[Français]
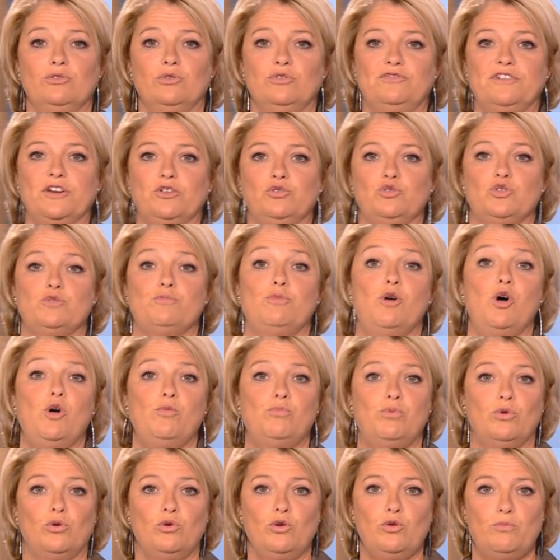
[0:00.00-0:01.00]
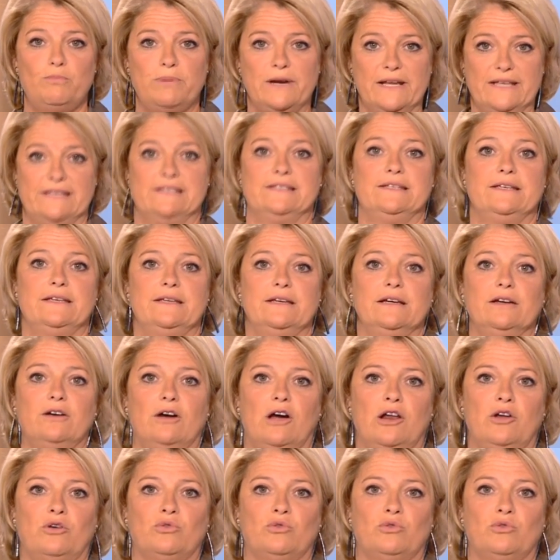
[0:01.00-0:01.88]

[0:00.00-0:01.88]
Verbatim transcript: de faire du sport pour le plaisir.